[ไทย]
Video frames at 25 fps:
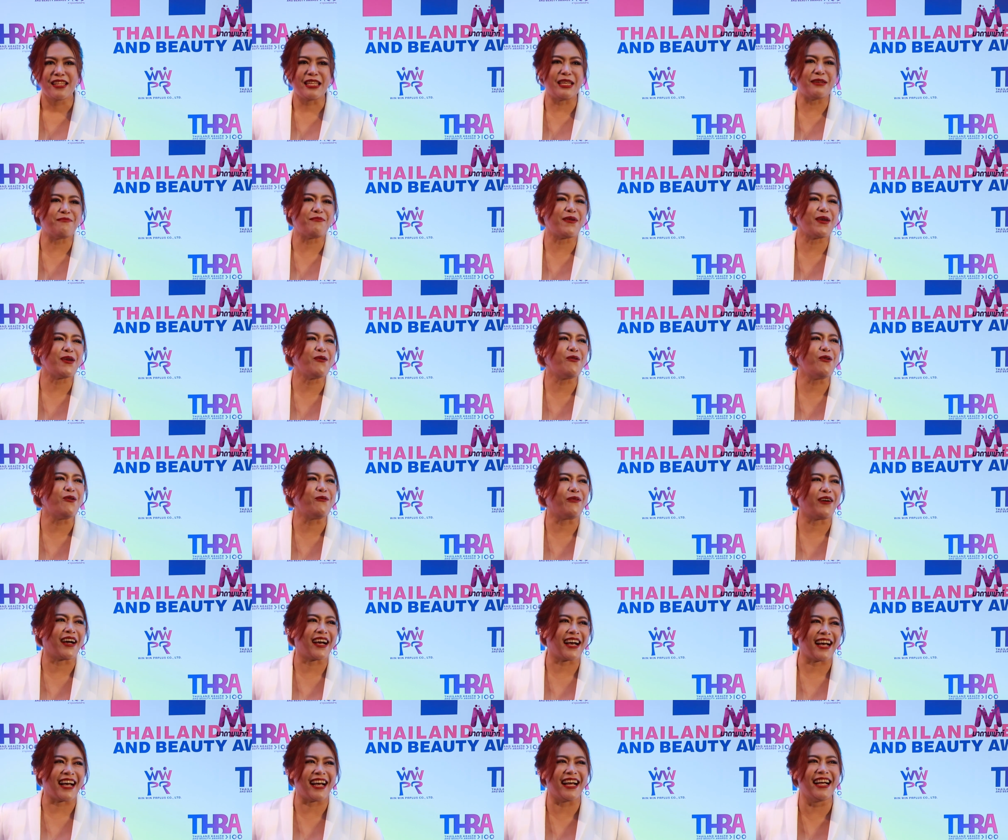ยิ้มไม่หุบ
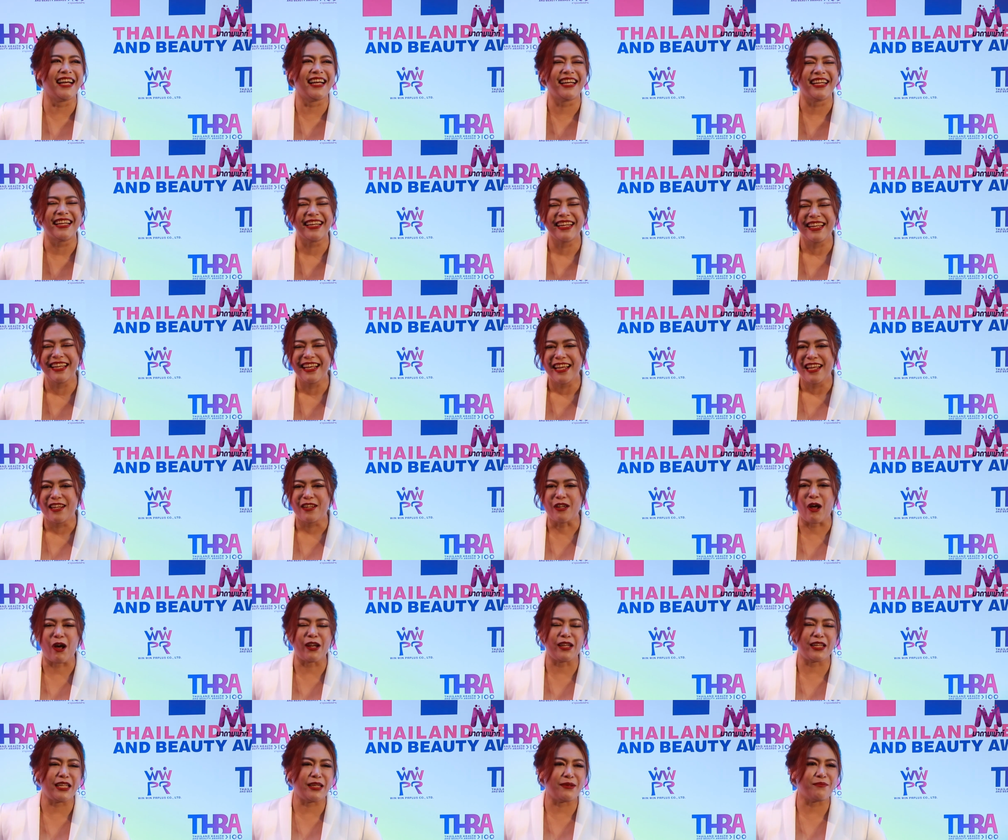อะค่ะน
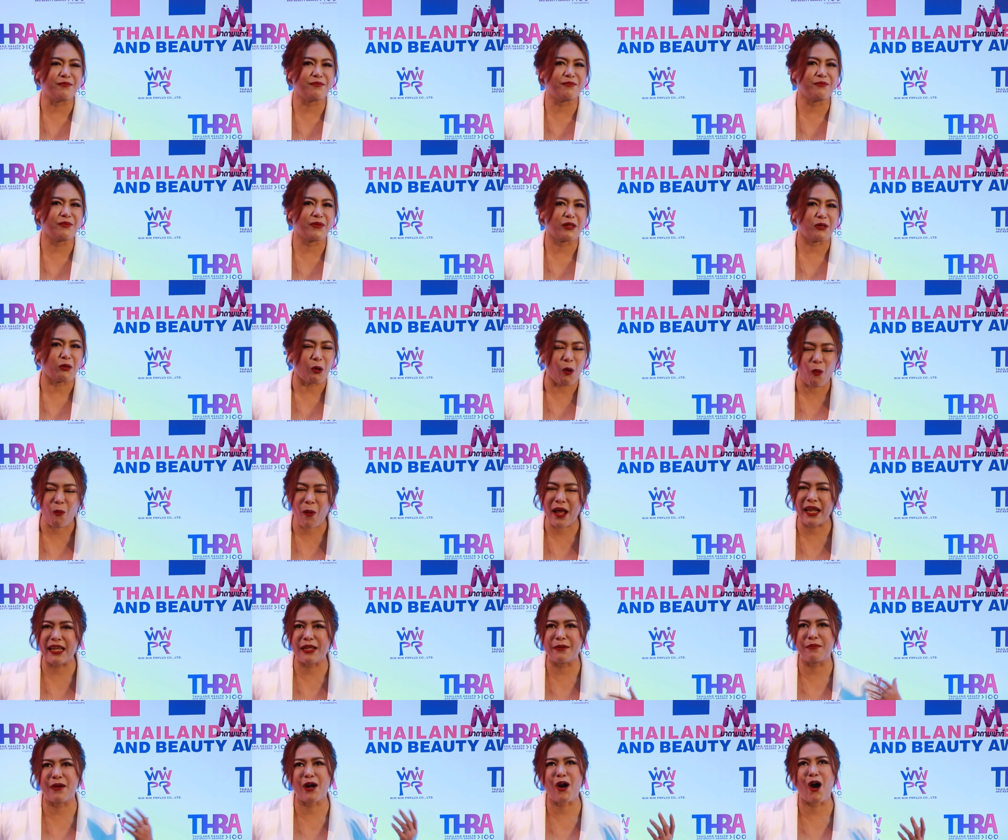อนยิ้มทุกวั
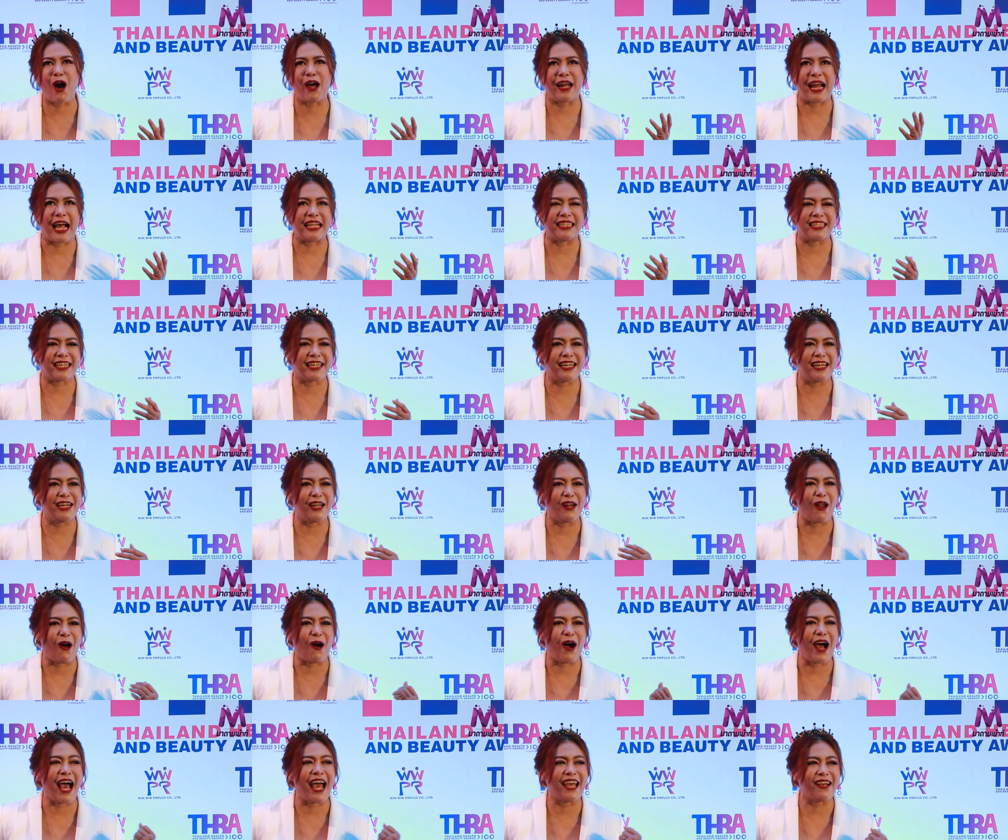นนี้เมื่อก่อนอาจจะเคย
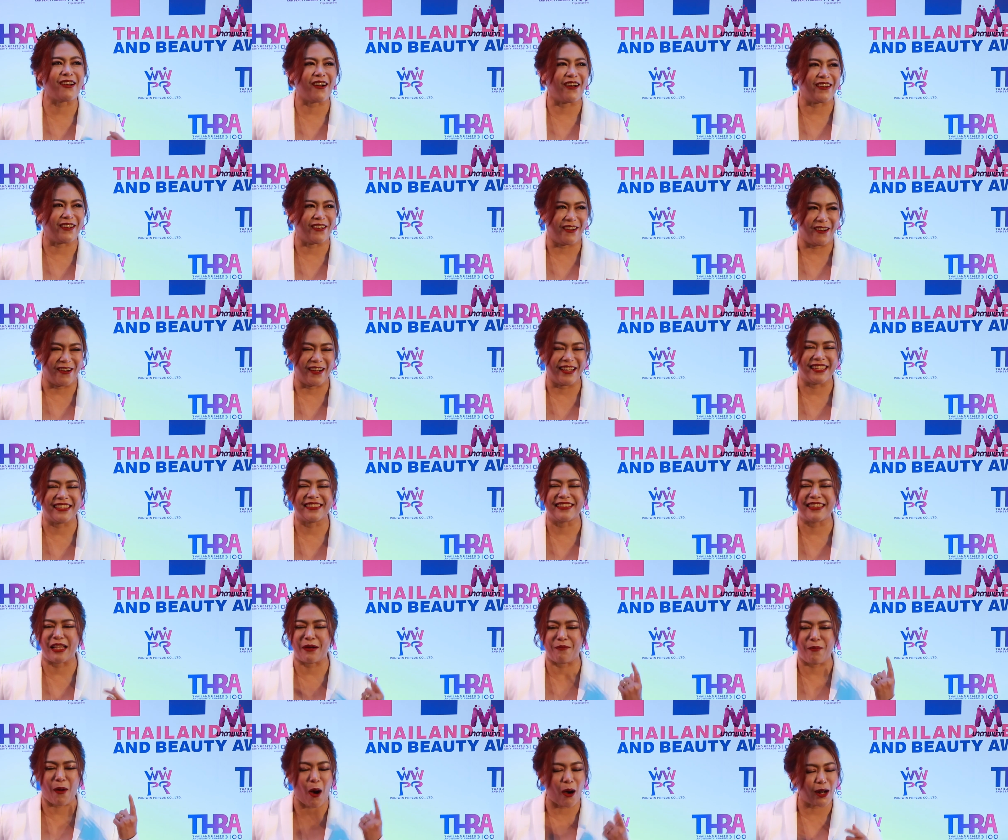ร้องไห้ก่อนนอน
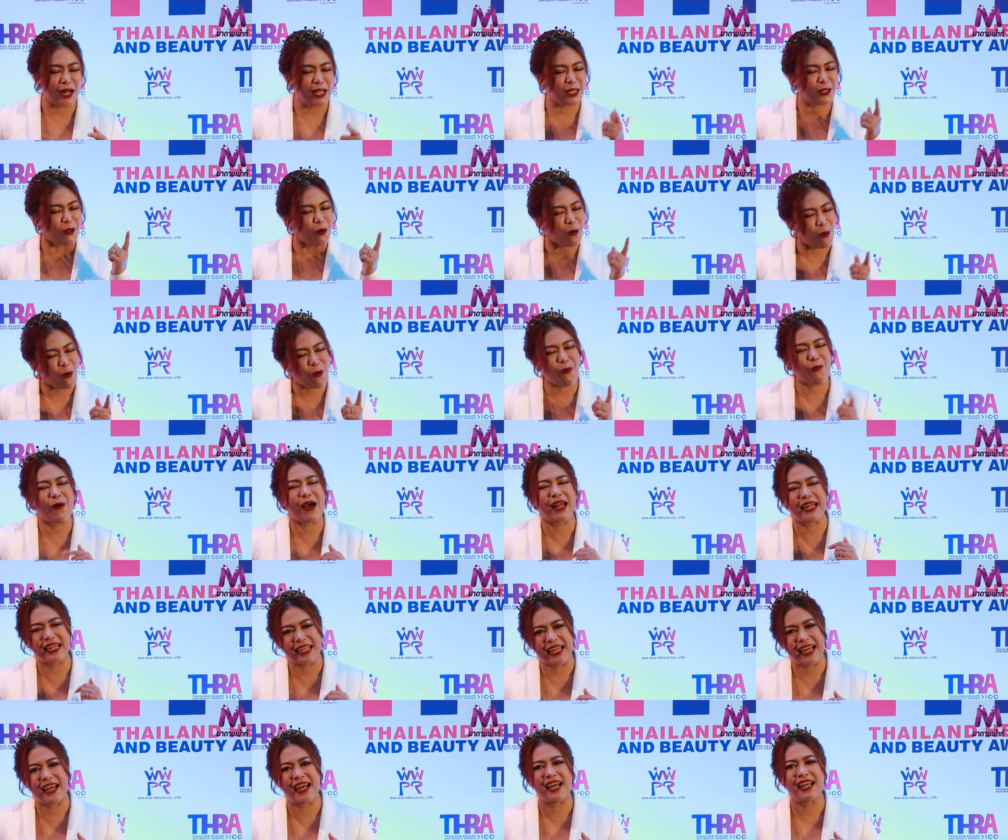แต่บอกเลยทุกวัน
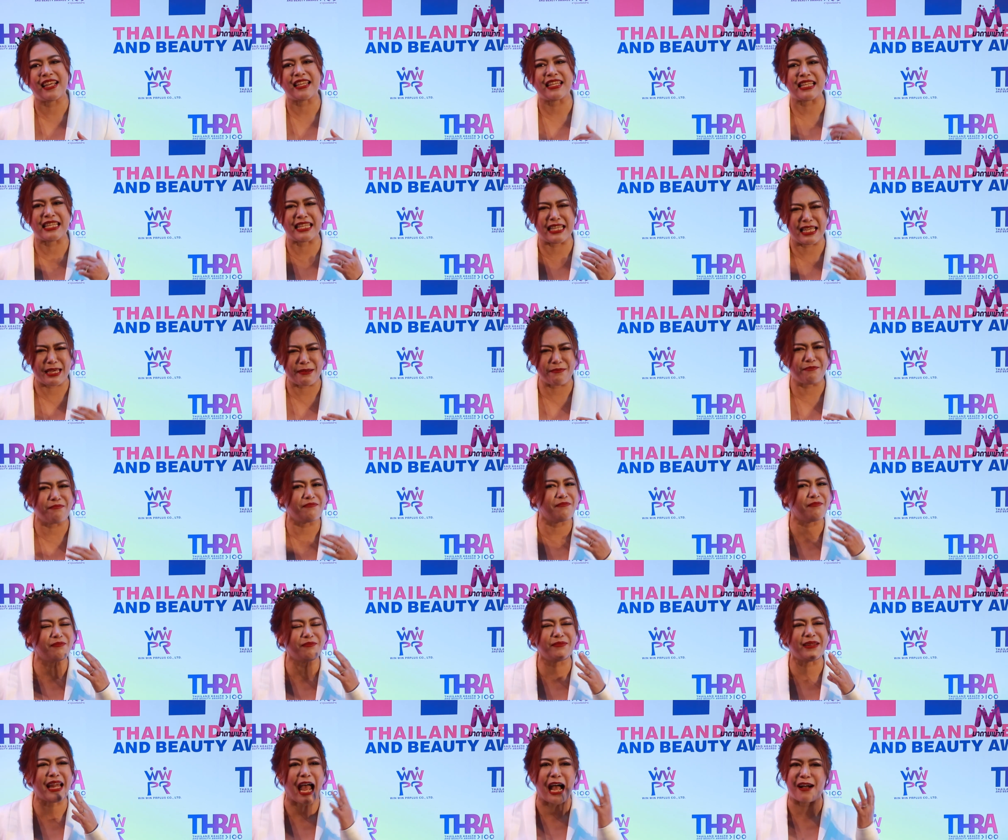นี้ยิ้ม
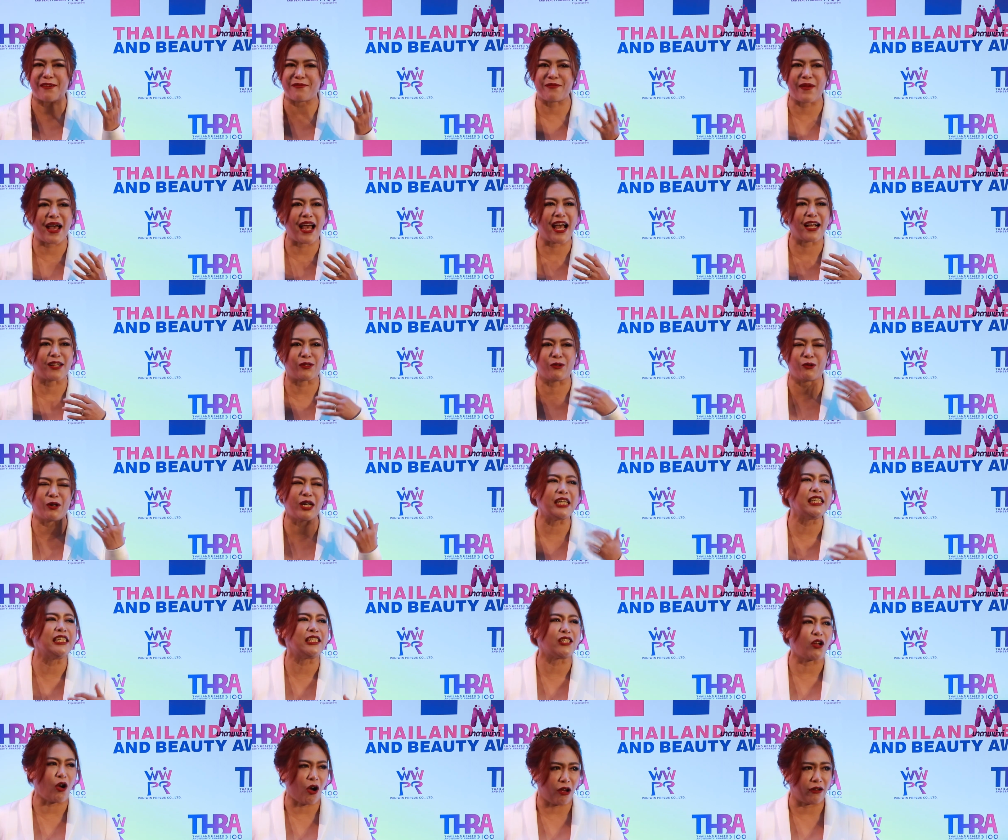หนักมากทุก
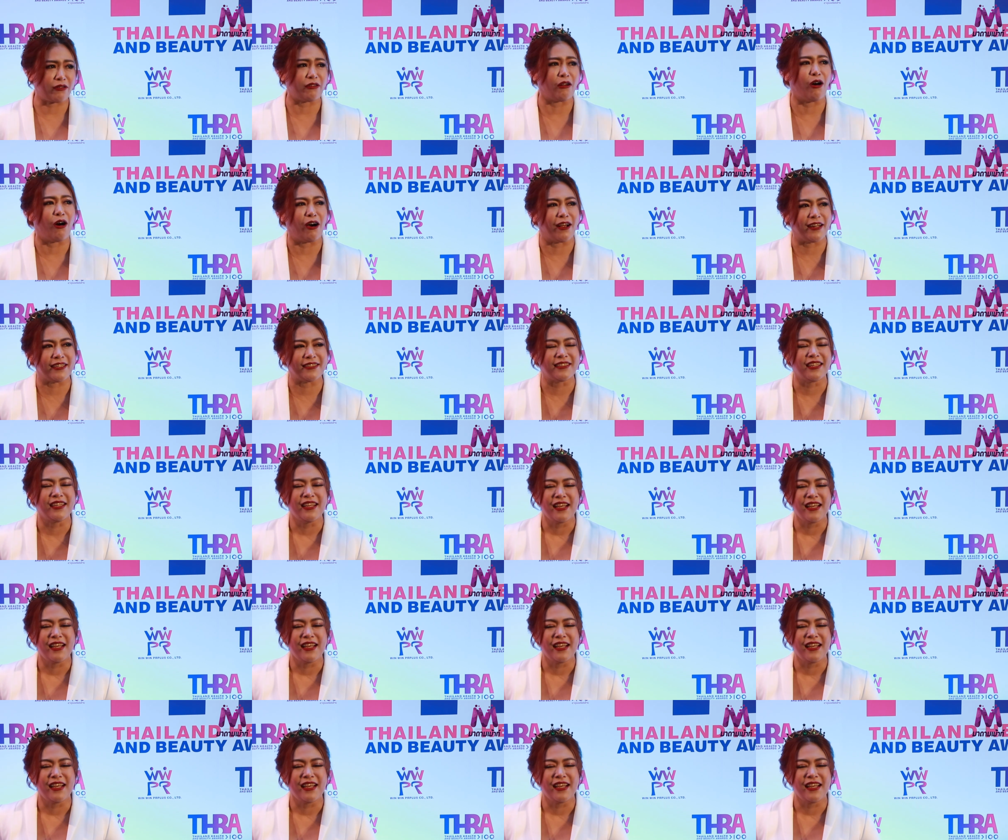คืนก่อนนอน